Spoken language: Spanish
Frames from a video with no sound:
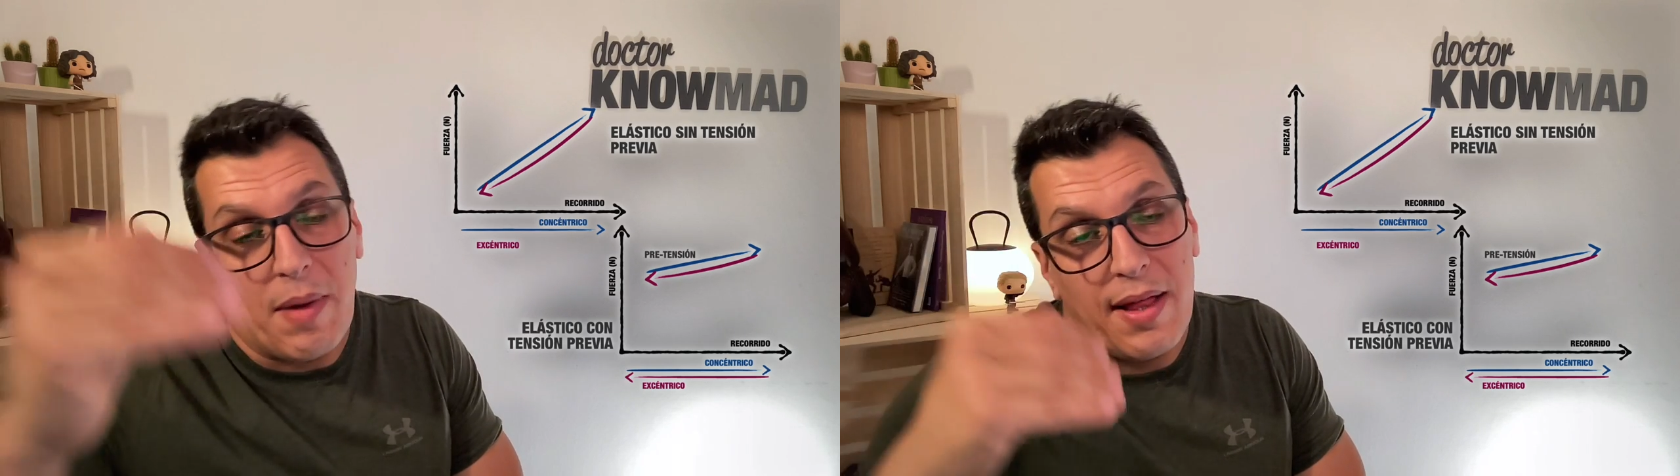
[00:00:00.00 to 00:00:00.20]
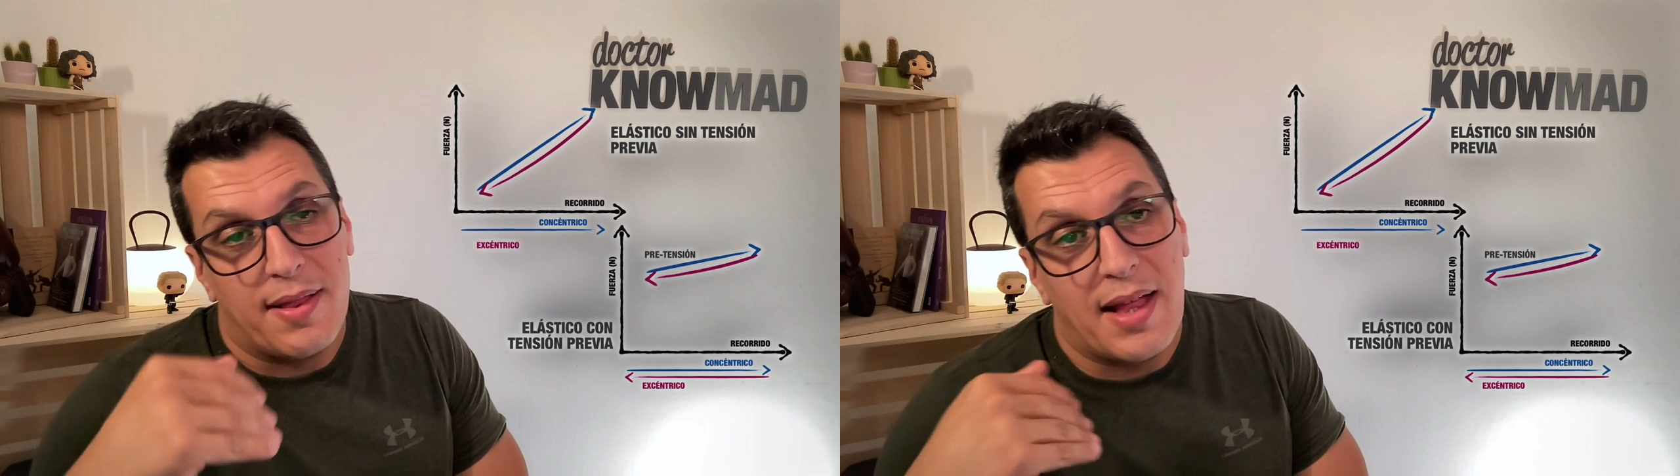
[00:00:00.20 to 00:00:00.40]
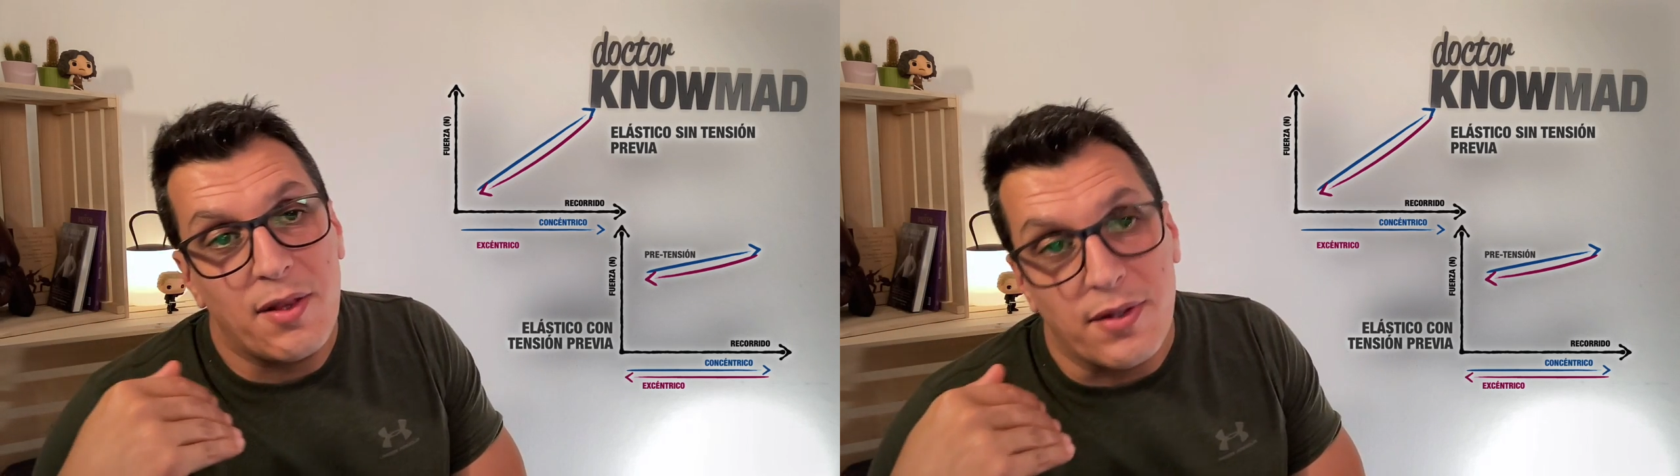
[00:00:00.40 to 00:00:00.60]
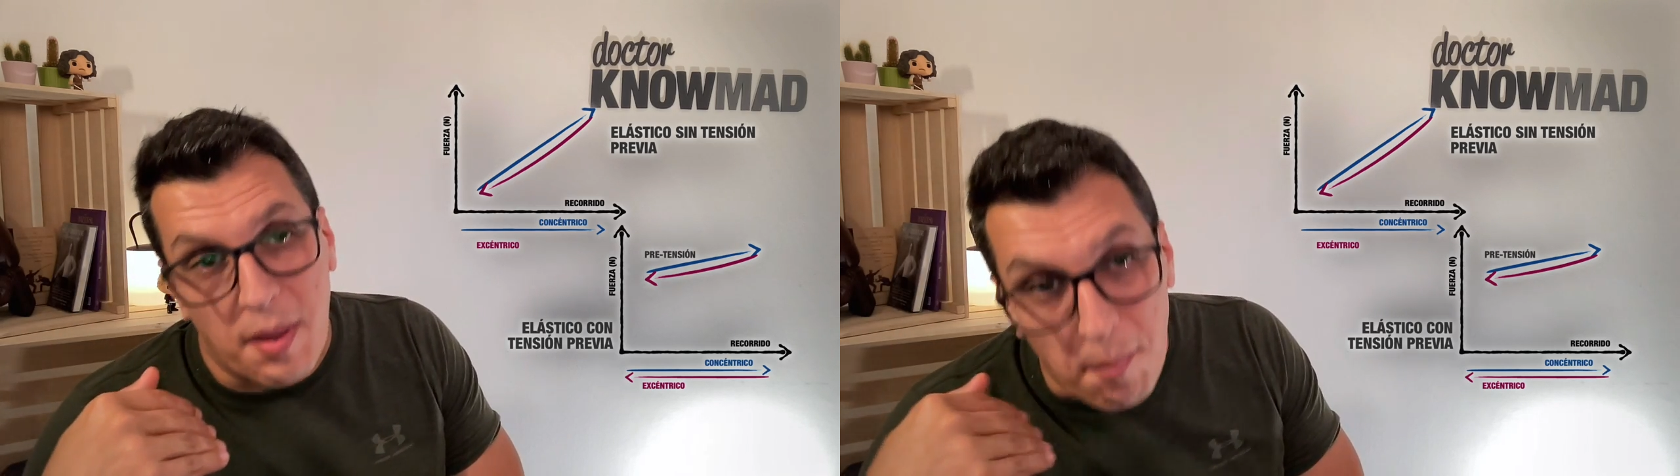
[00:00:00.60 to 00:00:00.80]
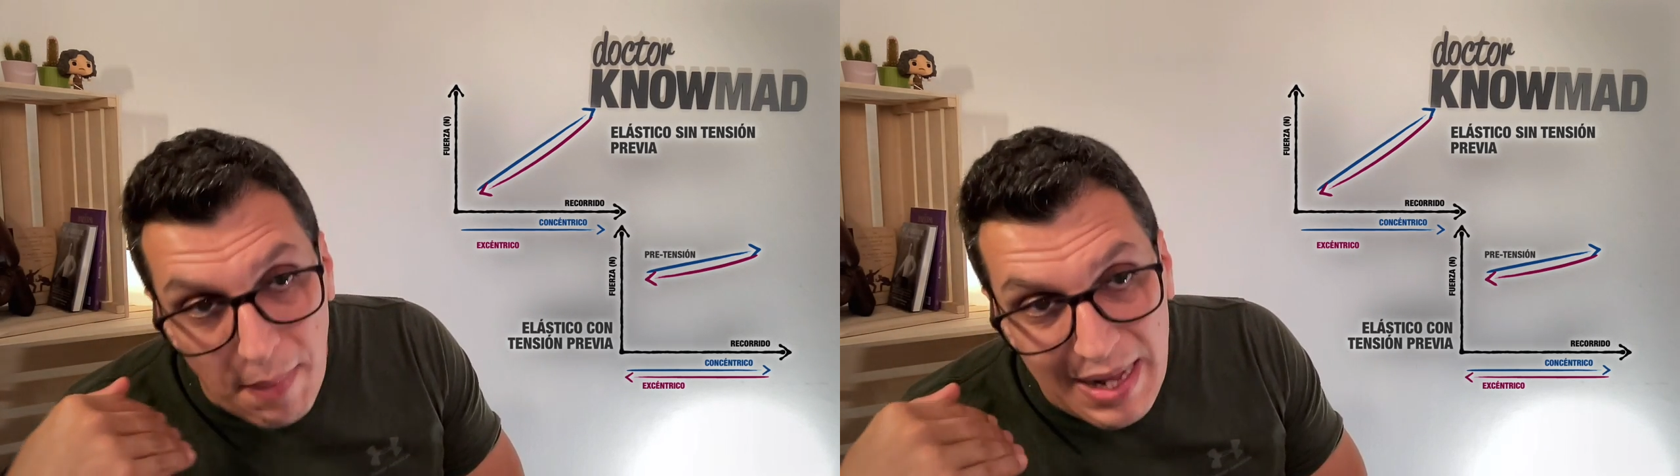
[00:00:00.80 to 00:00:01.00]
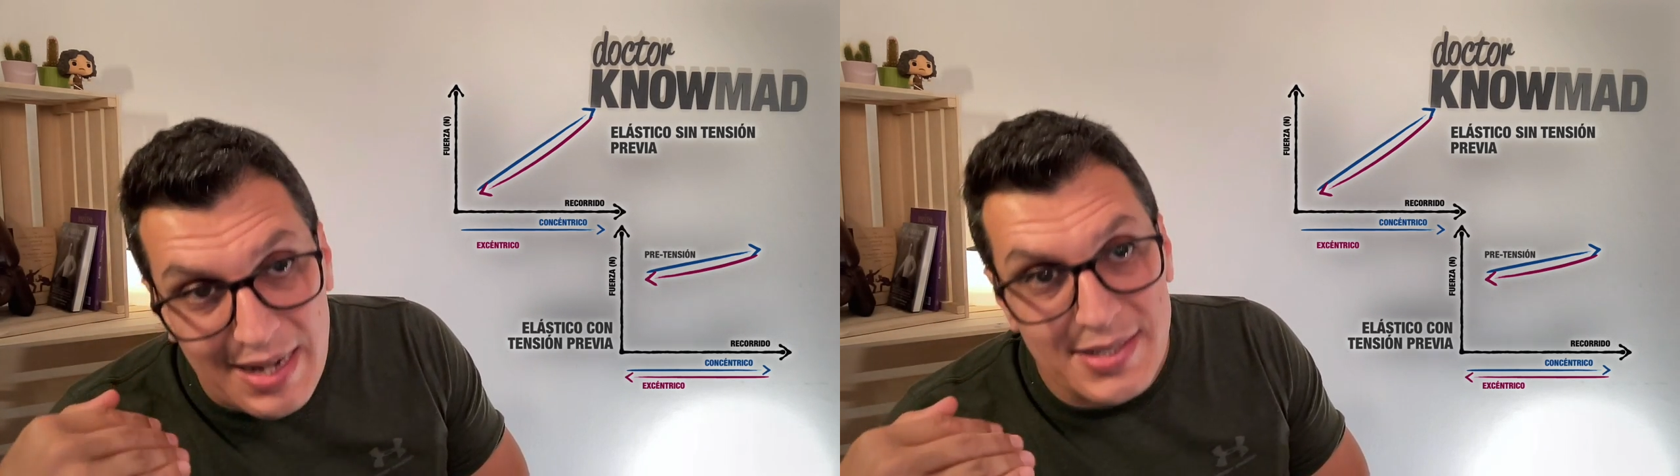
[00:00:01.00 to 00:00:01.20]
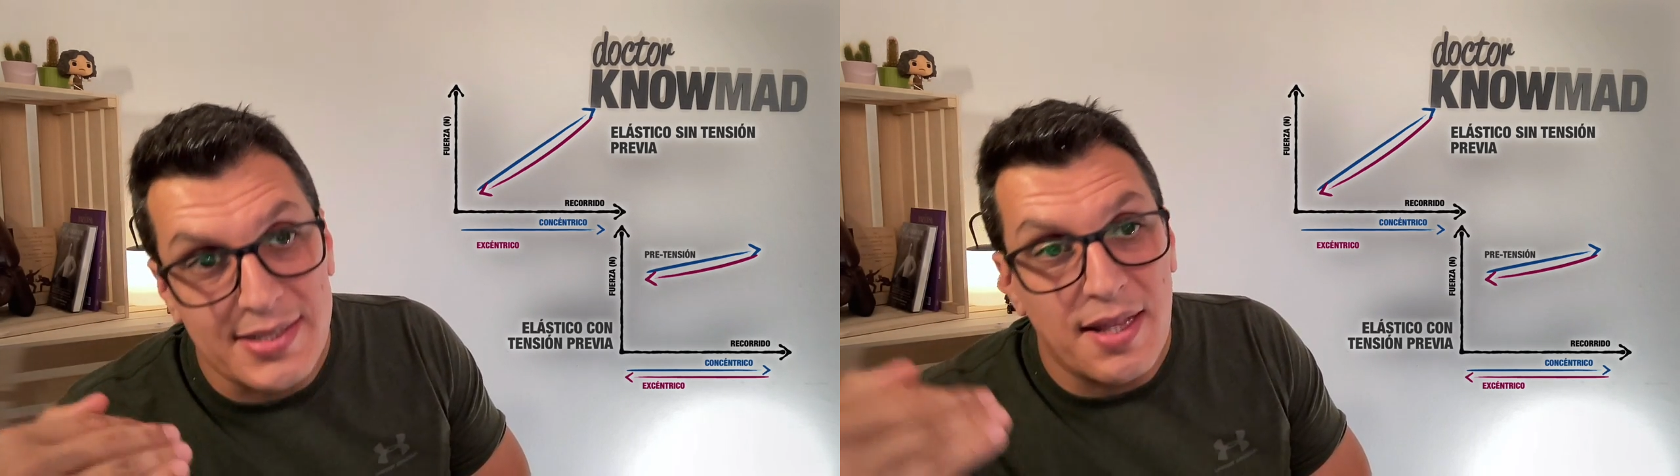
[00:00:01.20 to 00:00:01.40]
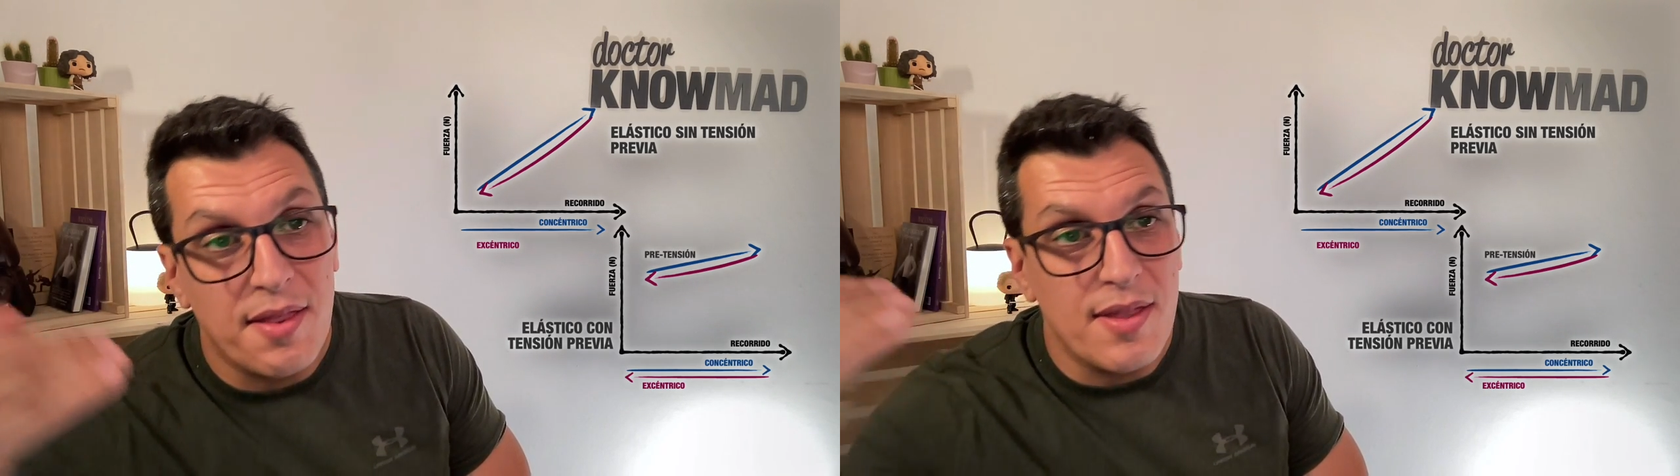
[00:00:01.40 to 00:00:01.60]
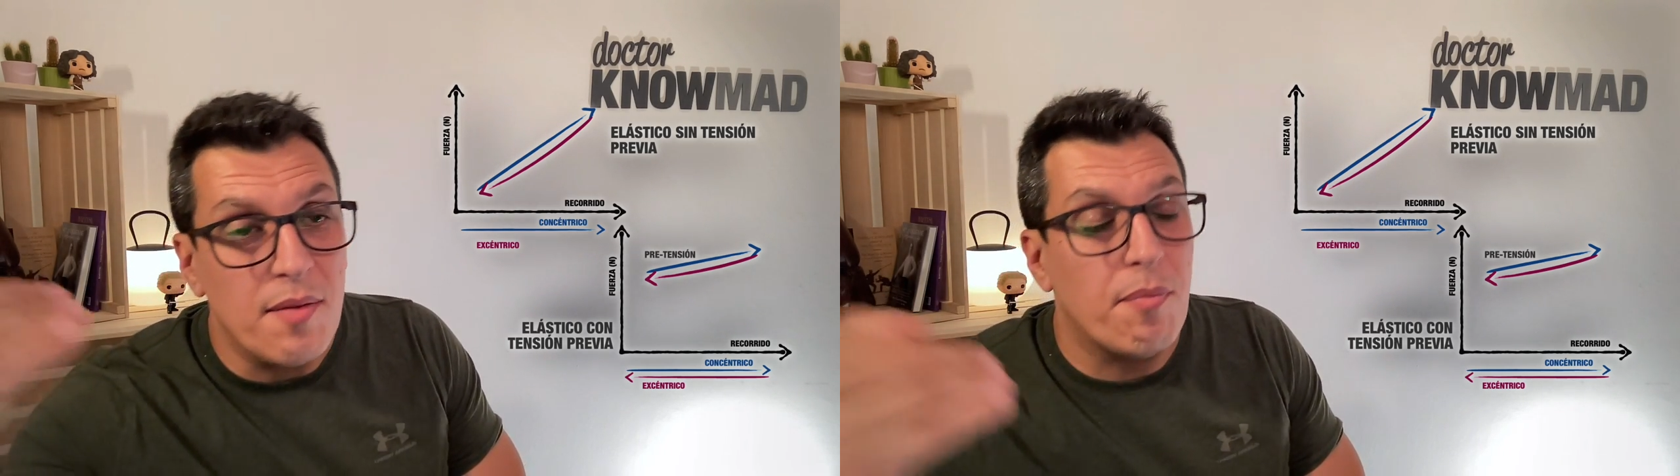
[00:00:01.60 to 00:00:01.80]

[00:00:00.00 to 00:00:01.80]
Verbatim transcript: va dándote más resistencia,